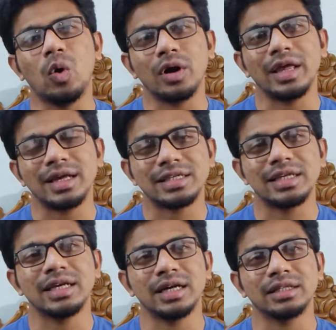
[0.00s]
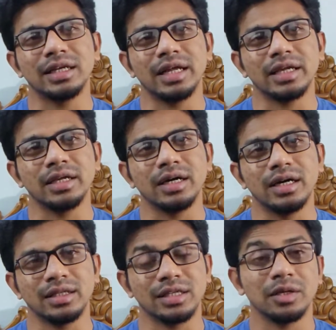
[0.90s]
অনেক শিক্ষার্থীরাই
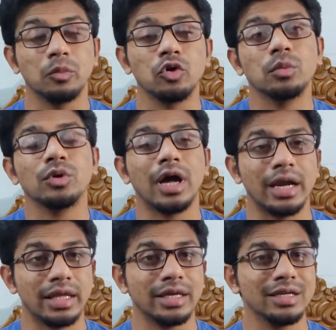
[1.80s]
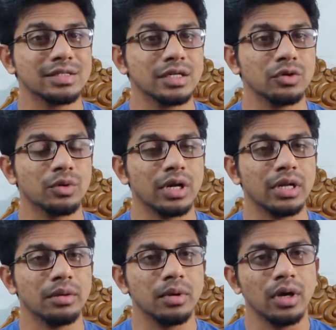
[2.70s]
তাদের মনোবল হারিয়ে গিয়েছে
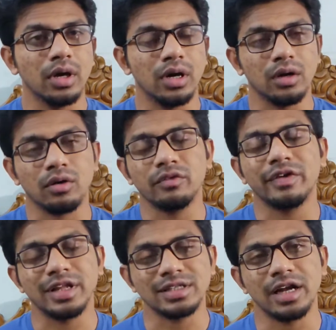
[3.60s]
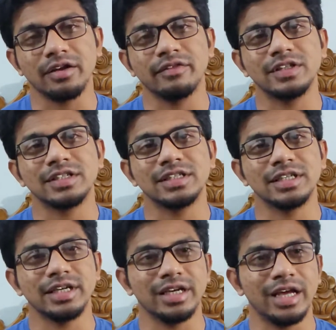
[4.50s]
টোটালি কনফিডেন্স হারাই ফেলছে
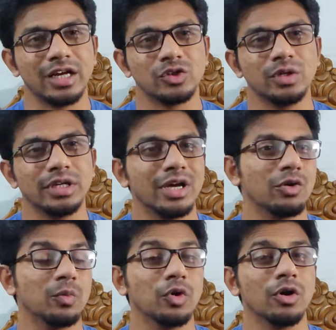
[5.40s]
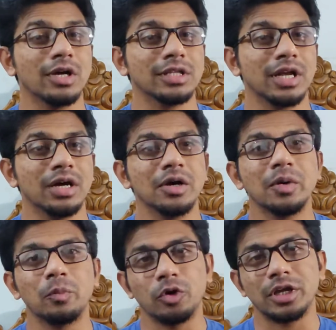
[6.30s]
যে অ্যাকচুয়ালি এখন মনে হয় তারা
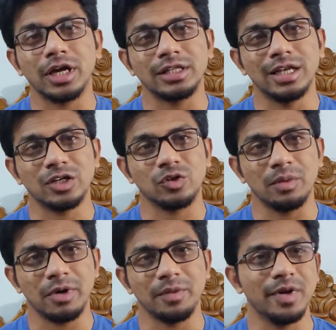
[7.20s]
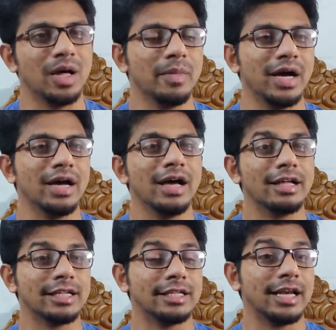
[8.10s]
পরীক্ষা দিলে আসলে পারবে না বা
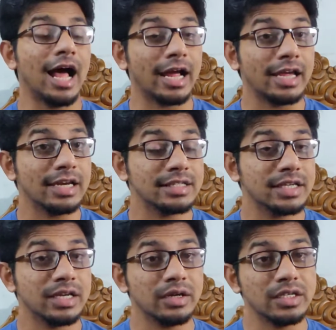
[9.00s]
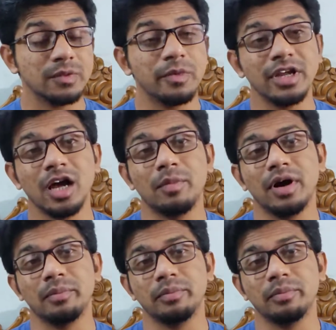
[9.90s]
তাদের আগের যে স্পৃহা বা